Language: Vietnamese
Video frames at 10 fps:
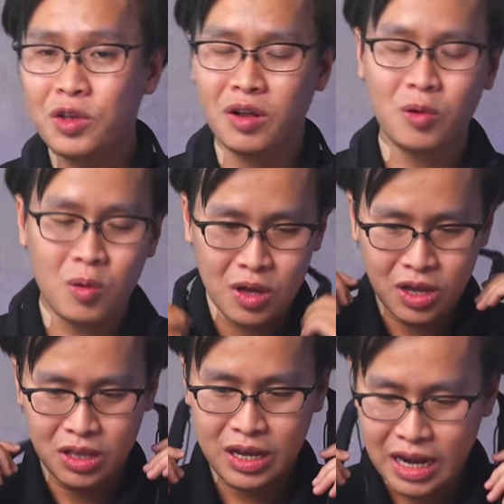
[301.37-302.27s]
gì đó luôn.
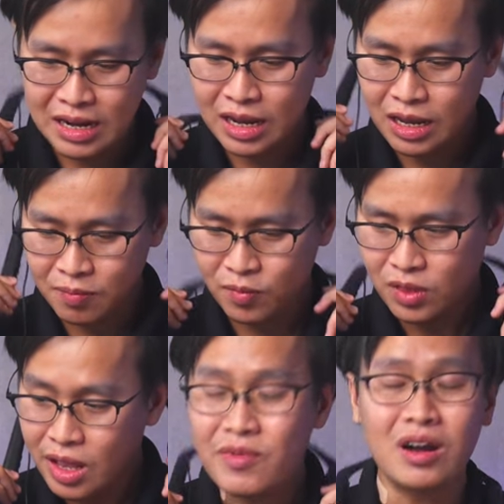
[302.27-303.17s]
Thì cái này á,
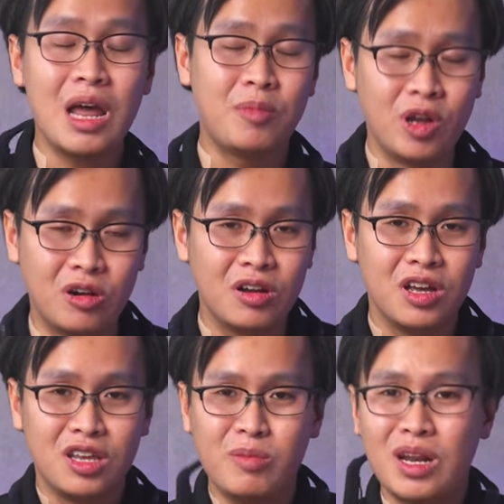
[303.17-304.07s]
nó vẫn làm được
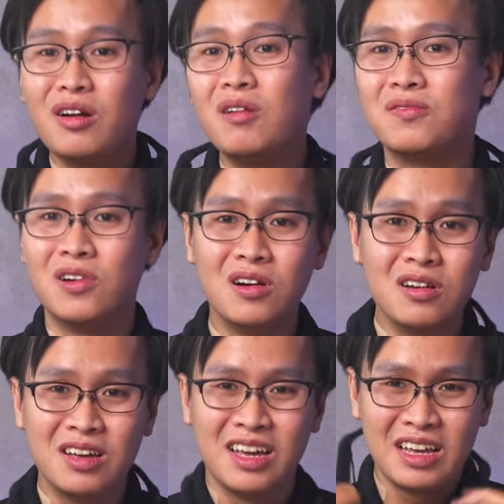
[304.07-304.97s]
nhưng mà nó rất là vướng.
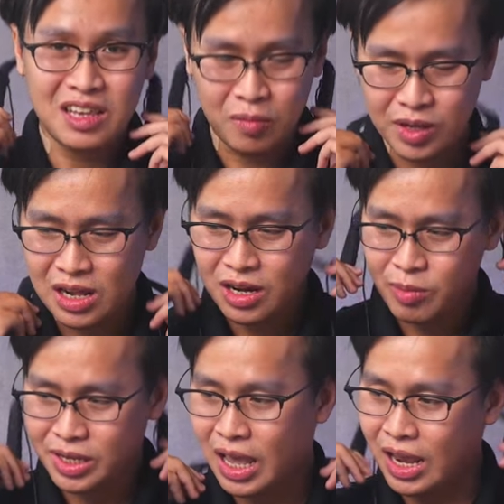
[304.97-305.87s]
Thậm chí là nếu
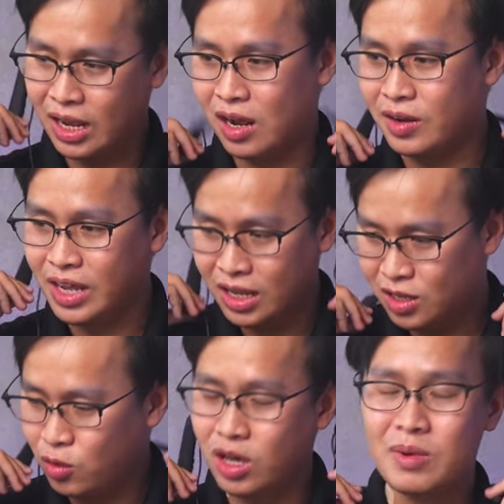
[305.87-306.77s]
mà chạy hoặc nhảy
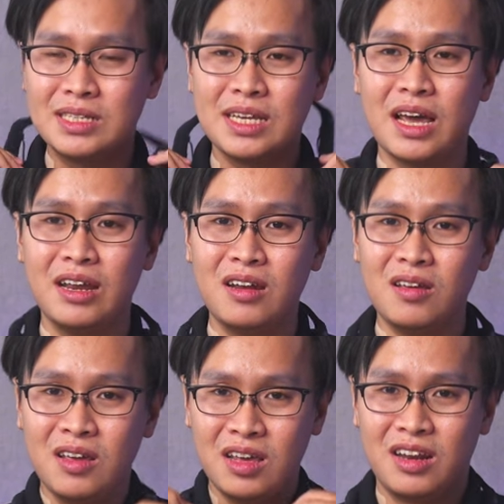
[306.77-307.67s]
nhiều thì các bạn sẽ thấy nó,
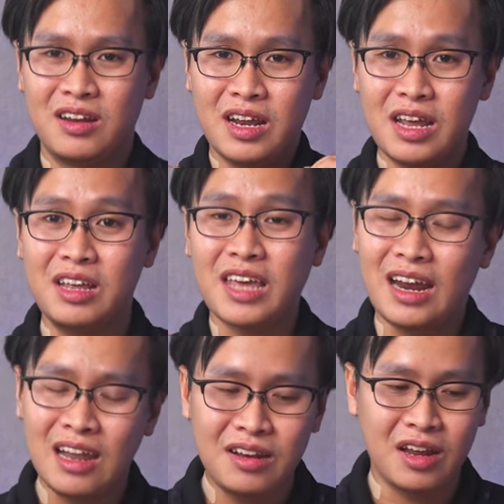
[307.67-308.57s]
cái này nó nhảy
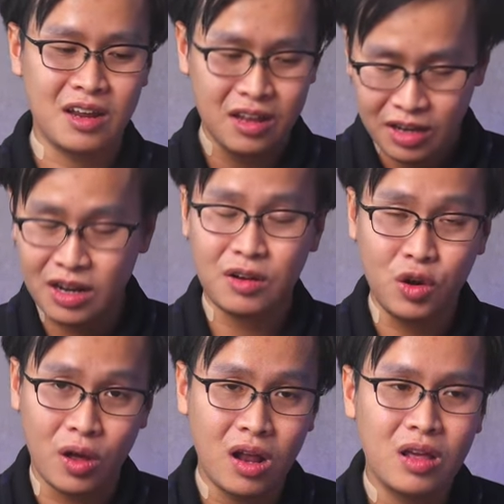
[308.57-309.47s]
lên này. Cái đó,
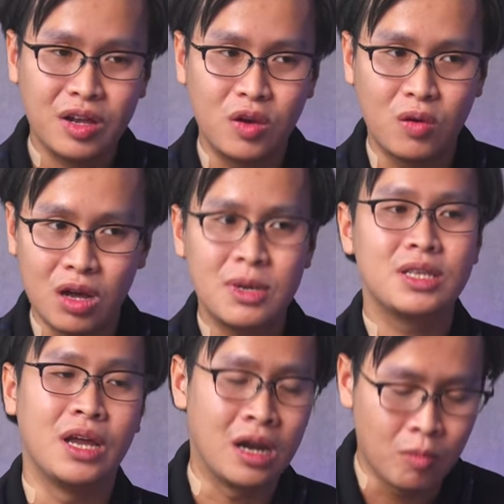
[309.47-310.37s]
điều đó là cái điều hơi bất
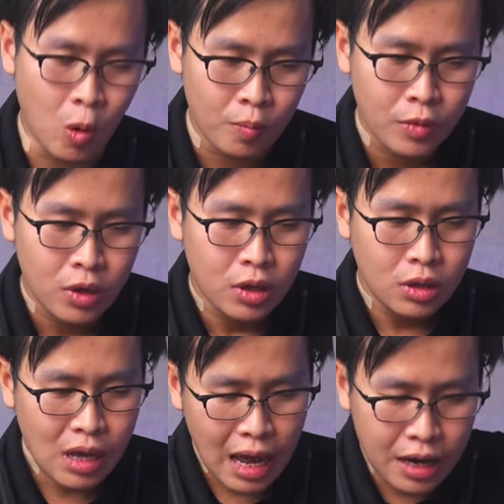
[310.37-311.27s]
tiện là một.
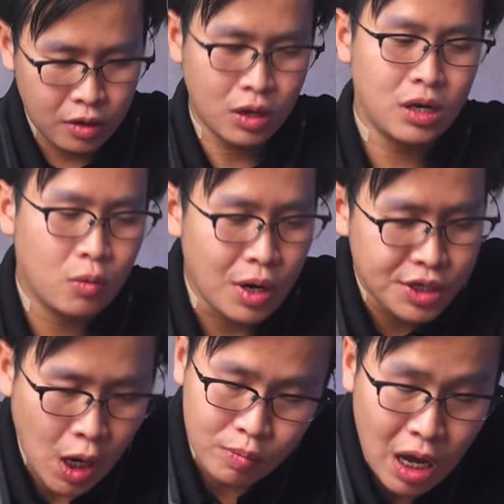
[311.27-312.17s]
Thứ hai nữa, cái điều quan
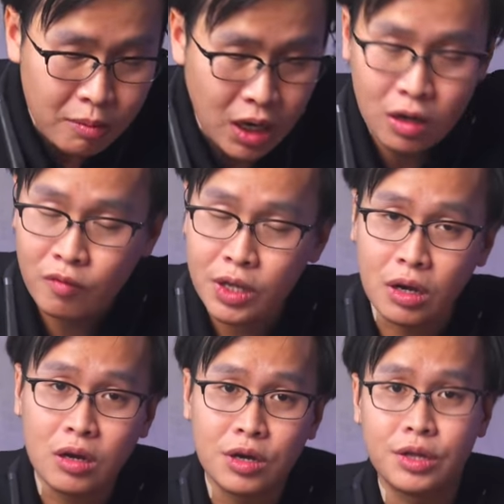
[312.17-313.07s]
trọng đặc biệt đối với
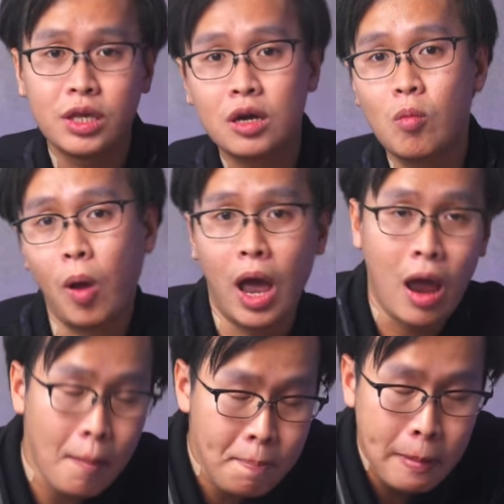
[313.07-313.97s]
những người chơi công nghệ,